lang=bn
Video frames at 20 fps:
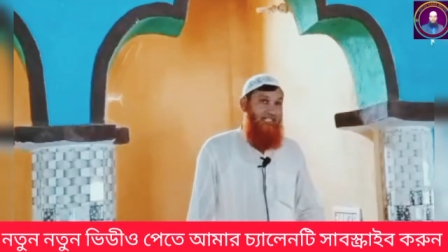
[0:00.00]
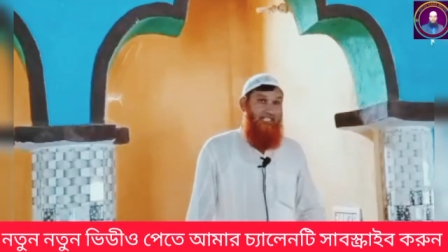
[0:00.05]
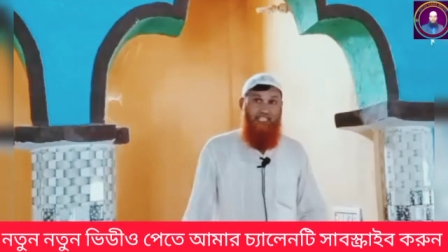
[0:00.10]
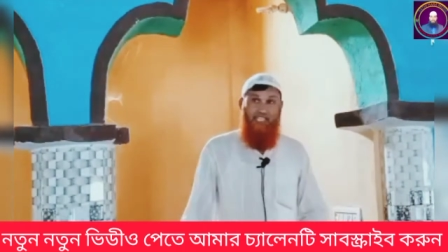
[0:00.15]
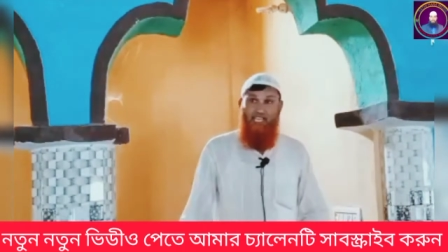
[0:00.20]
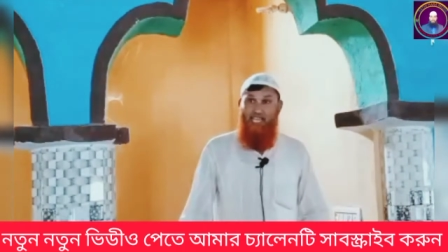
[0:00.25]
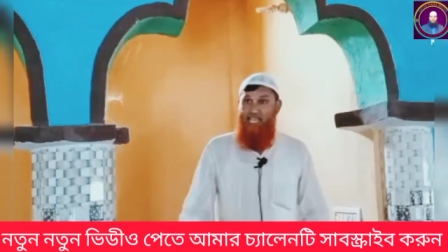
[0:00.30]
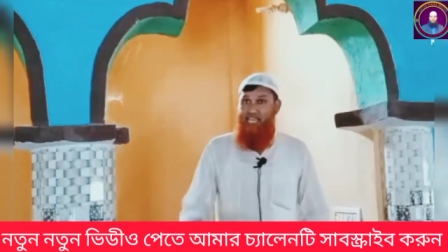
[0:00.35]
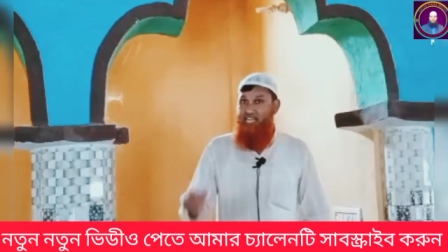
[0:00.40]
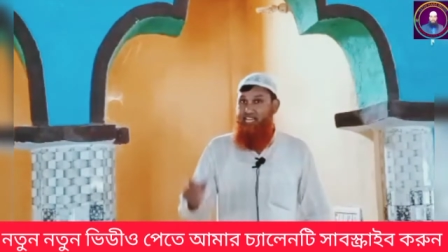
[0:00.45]

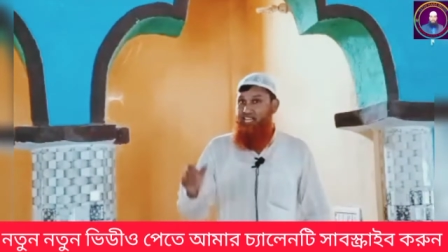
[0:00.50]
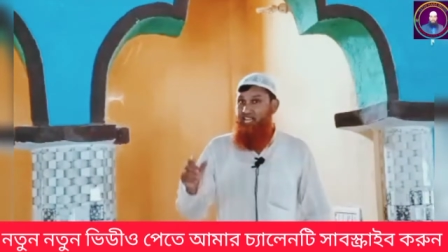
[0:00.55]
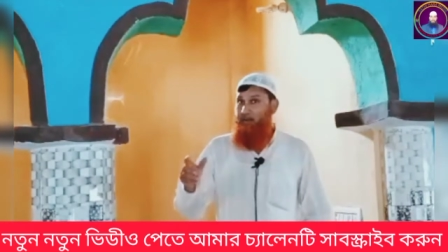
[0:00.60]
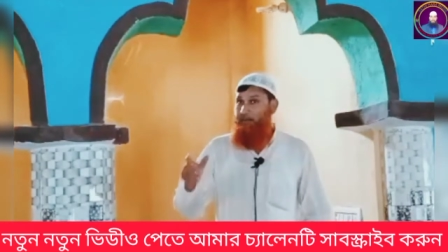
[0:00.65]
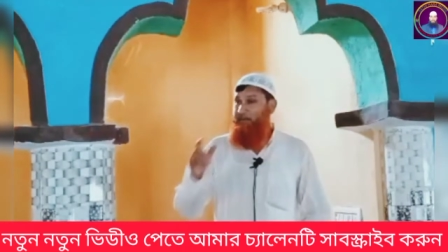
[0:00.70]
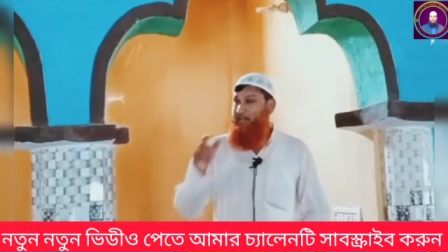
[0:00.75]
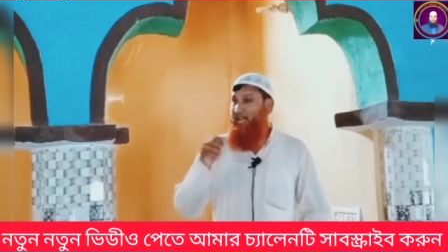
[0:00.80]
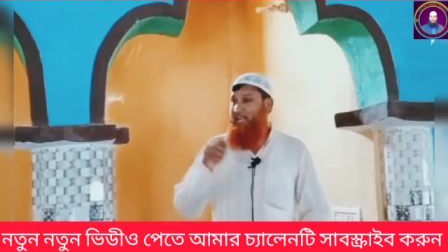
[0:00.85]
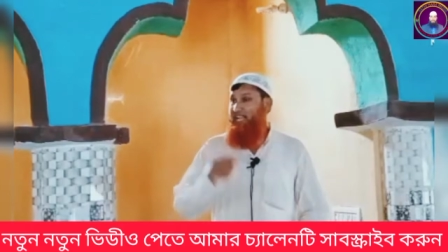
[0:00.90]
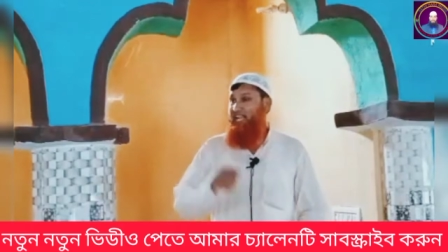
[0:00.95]
সেই
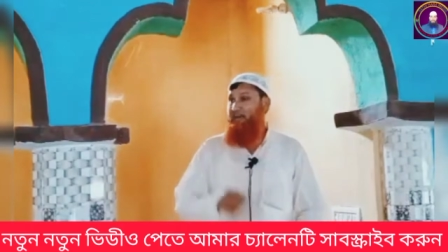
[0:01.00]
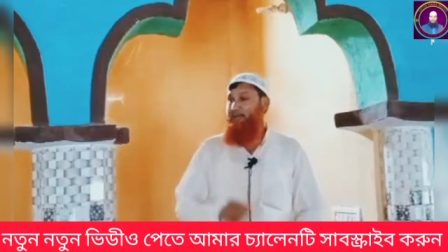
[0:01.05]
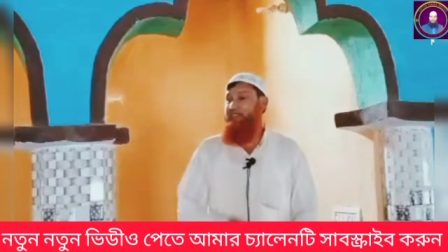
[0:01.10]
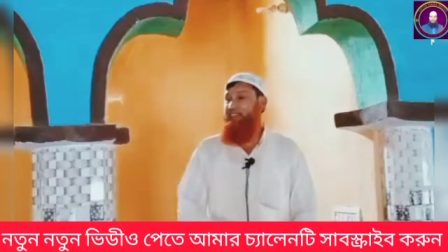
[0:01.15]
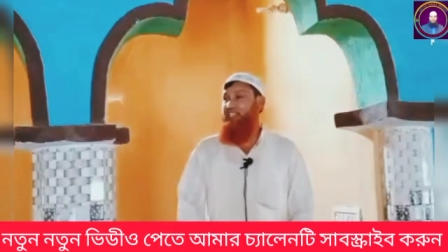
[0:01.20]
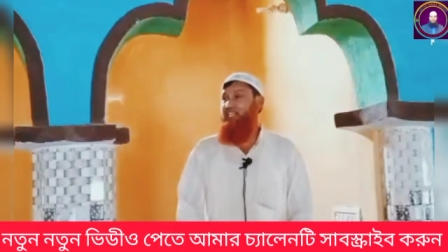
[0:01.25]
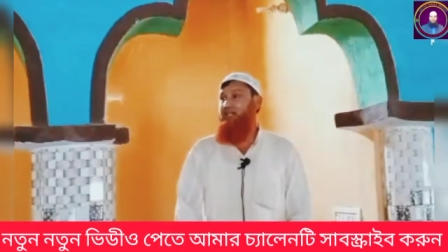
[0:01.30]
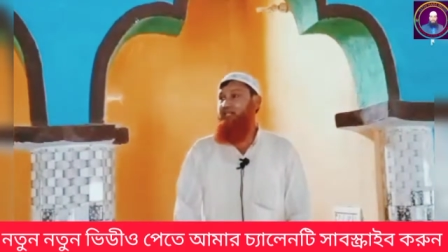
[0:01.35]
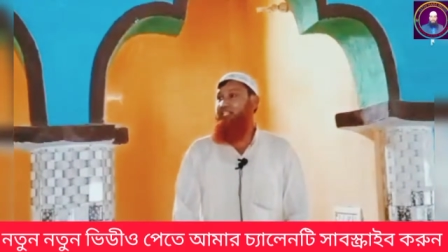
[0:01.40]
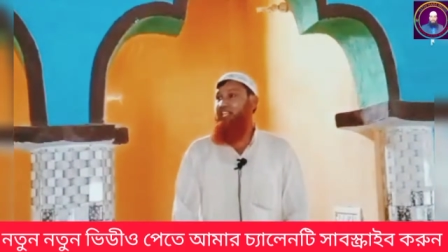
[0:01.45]
নিয়মটা আগে
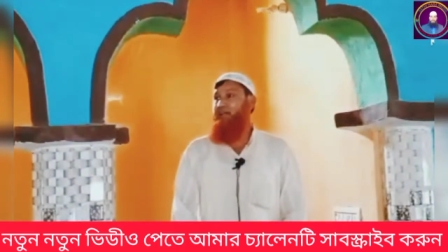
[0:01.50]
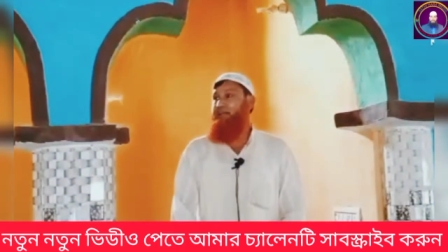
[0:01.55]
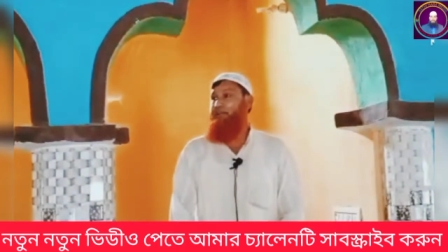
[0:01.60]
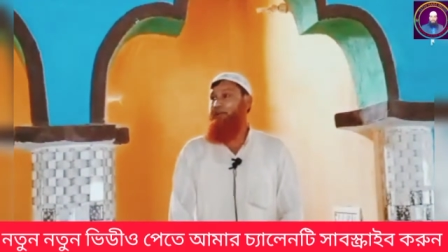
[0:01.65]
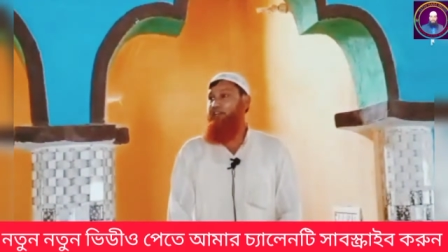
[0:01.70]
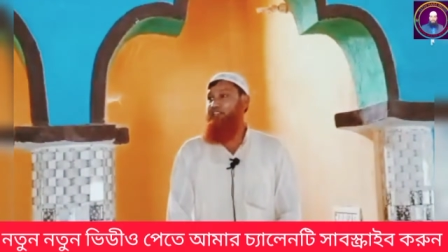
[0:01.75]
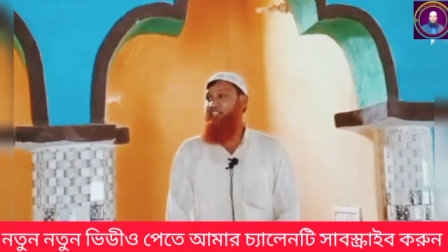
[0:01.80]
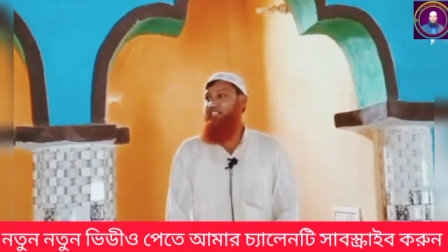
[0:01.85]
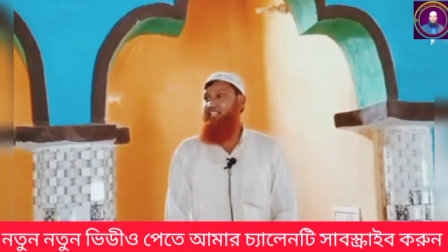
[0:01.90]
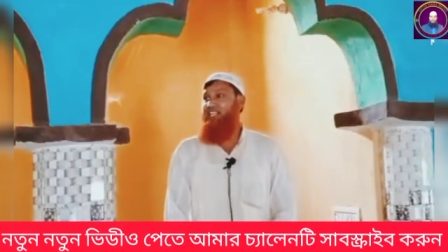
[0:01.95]
আমাদেরকে সেই
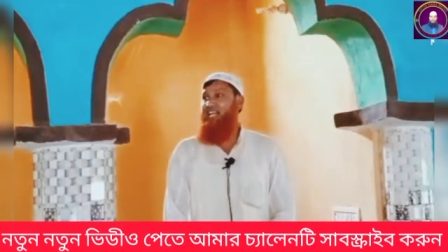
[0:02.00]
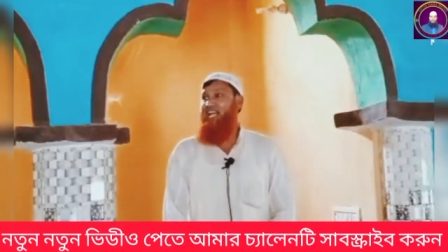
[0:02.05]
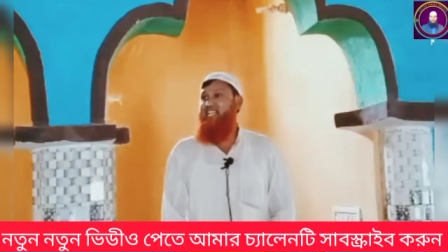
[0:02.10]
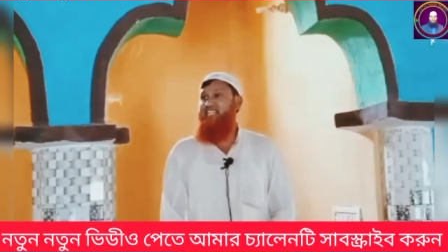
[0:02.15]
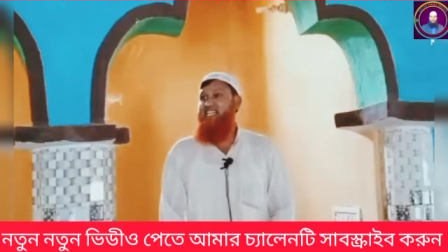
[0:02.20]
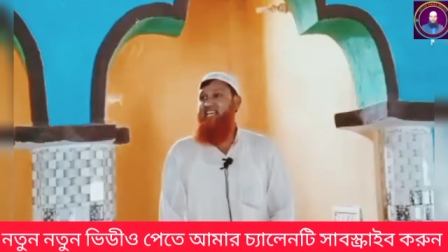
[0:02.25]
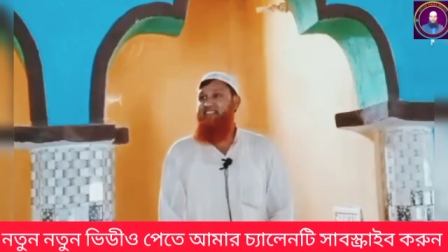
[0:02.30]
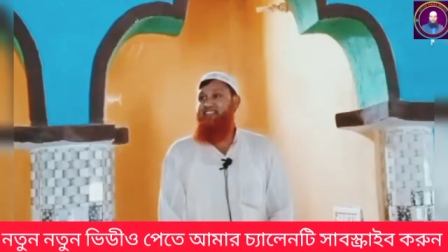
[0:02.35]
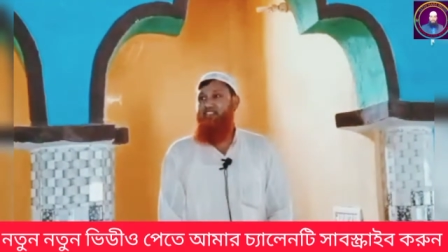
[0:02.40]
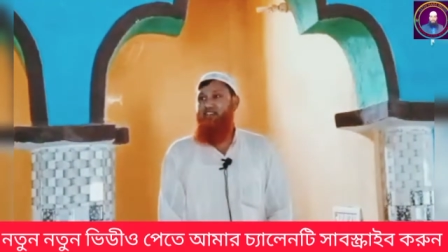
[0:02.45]
পদ্ধতিটা আগে
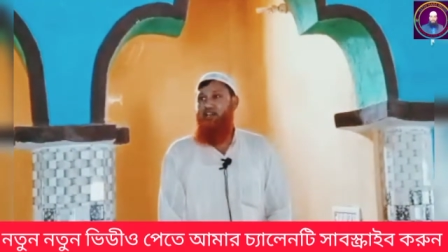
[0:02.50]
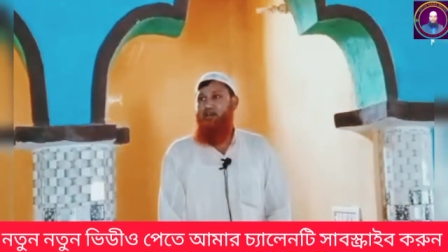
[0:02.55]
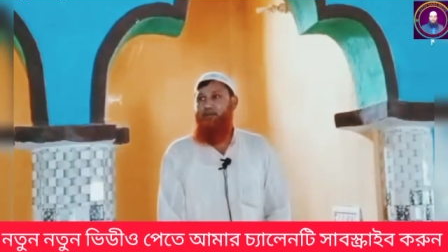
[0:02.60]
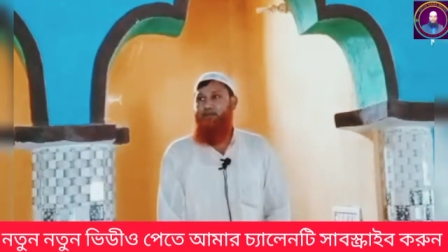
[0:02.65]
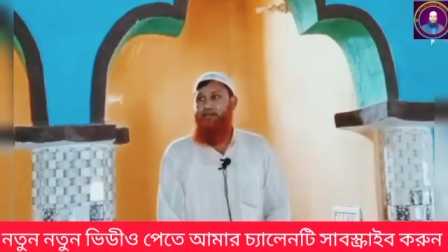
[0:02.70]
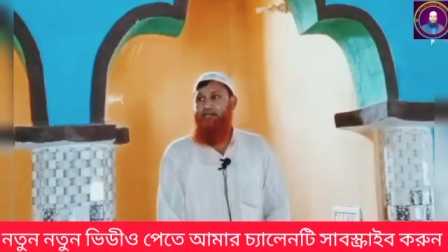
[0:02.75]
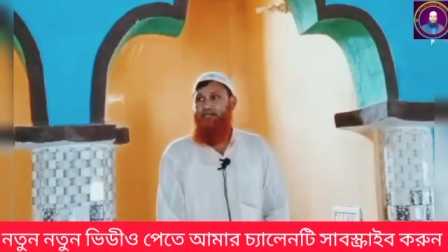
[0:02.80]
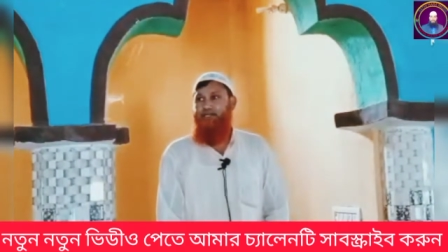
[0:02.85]
জানতে হবে